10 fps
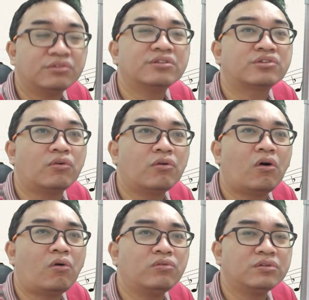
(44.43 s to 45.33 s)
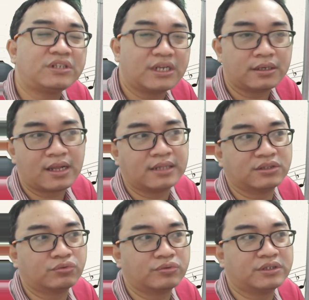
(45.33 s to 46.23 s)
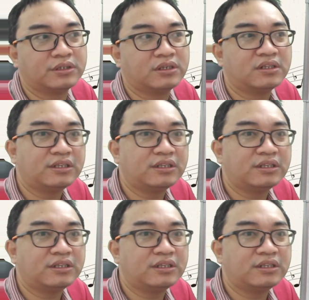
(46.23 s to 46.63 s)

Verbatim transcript: 就是从空间开始做起。